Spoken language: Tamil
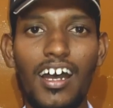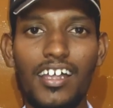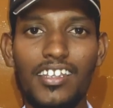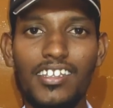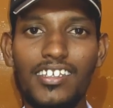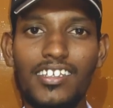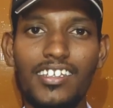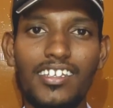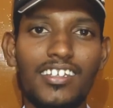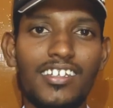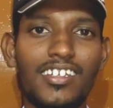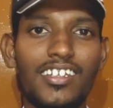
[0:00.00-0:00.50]

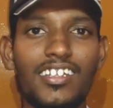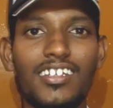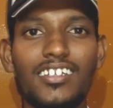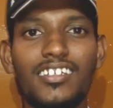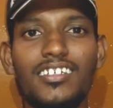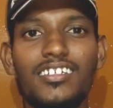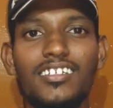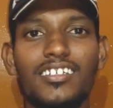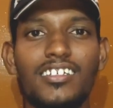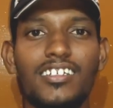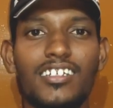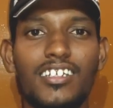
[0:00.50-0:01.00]
அது
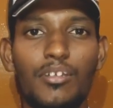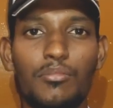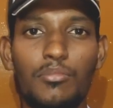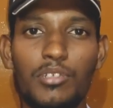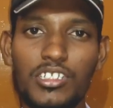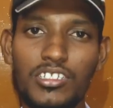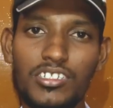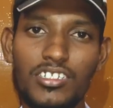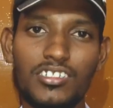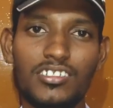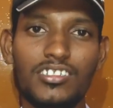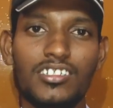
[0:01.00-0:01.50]
என்னன்னு
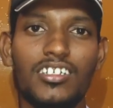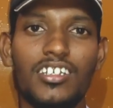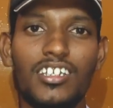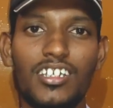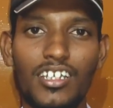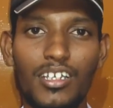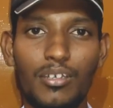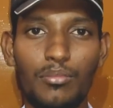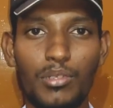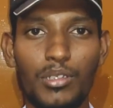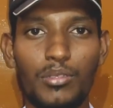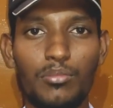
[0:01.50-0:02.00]
கமெண்ட்
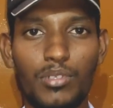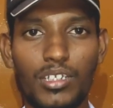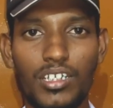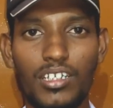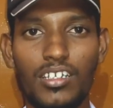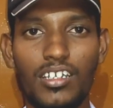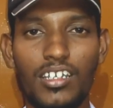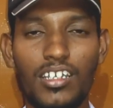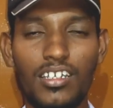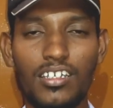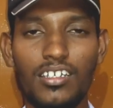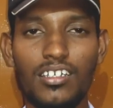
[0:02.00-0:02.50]
செக்ஷனில் கமெண்ட்
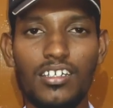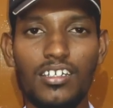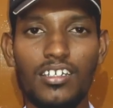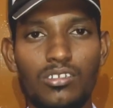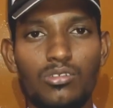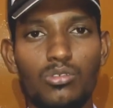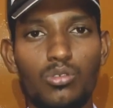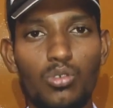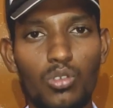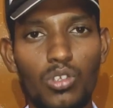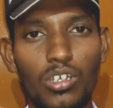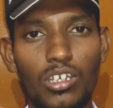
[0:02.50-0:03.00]
பண்ணுங்கள்
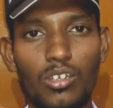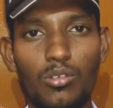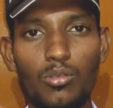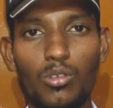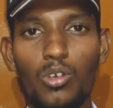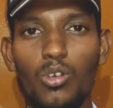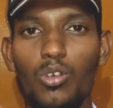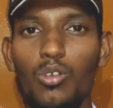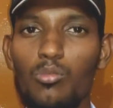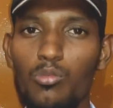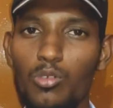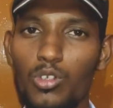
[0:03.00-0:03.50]
ஸோ நான்
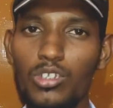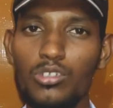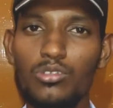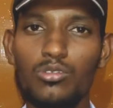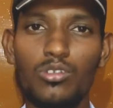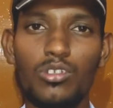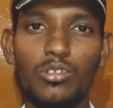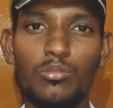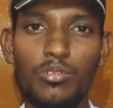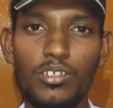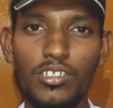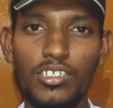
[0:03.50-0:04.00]
எவ்வளோ முறை
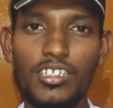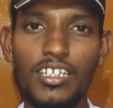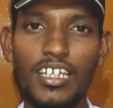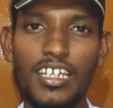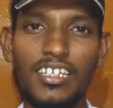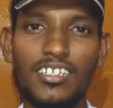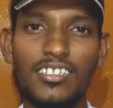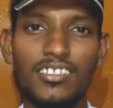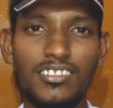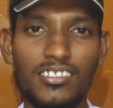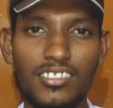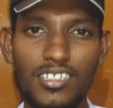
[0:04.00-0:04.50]
சொல்லி
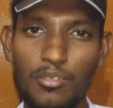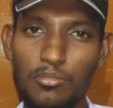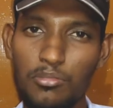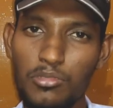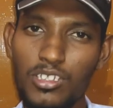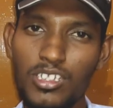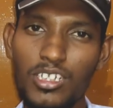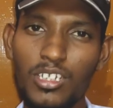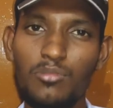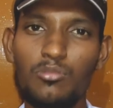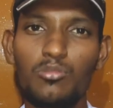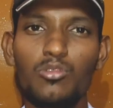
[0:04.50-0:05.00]
பார்த்துட்டேன்
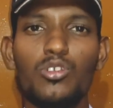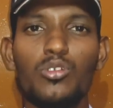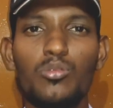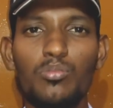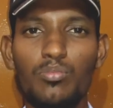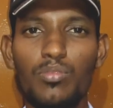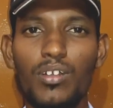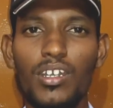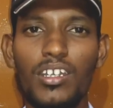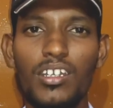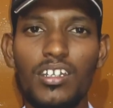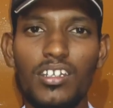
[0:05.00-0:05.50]
சப்ஸ்கிரைப்
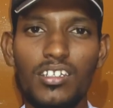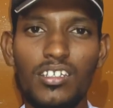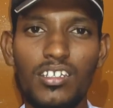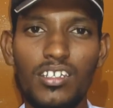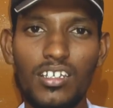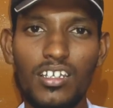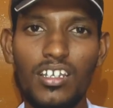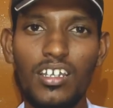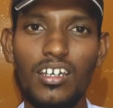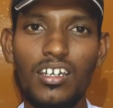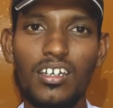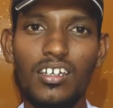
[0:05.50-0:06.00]
மட்டும்
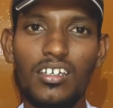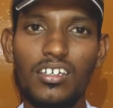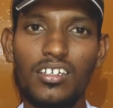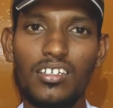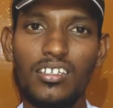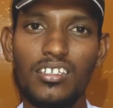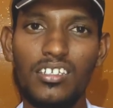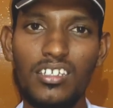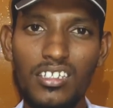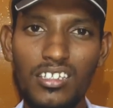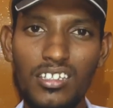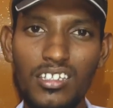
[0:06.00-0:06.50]
பண்ணுறதே இல்லை
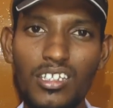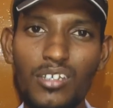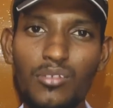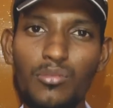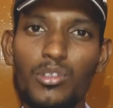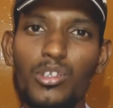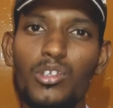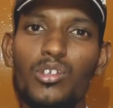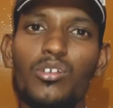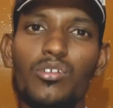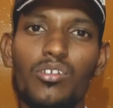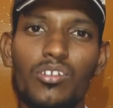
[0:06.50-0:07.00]
இந்த
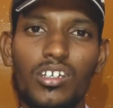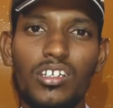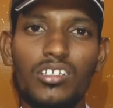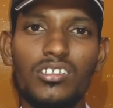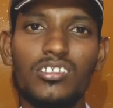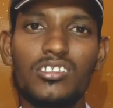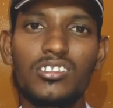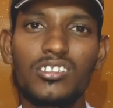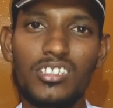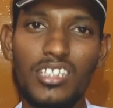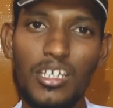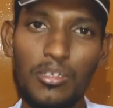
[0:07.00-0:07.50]

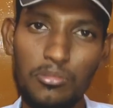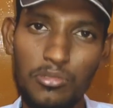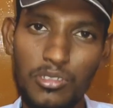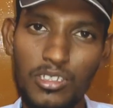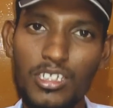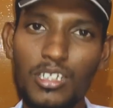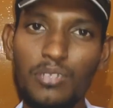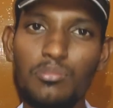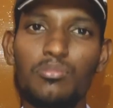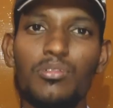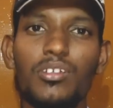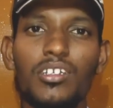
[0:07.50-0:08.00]
வீடியோனாச்சும்
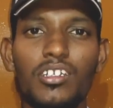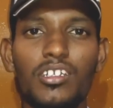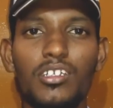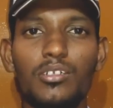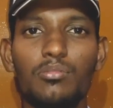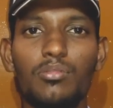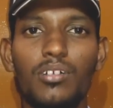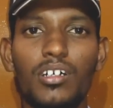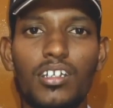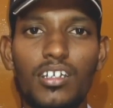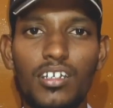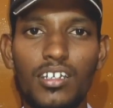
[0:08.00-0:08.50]
சப்ஸ்கிரைப்
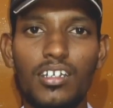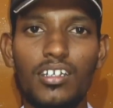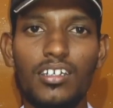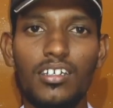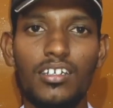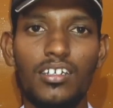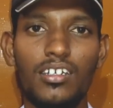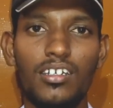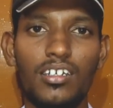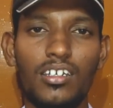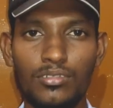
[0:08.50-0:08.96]
பண்ணிவிட்டு பாருங்கள்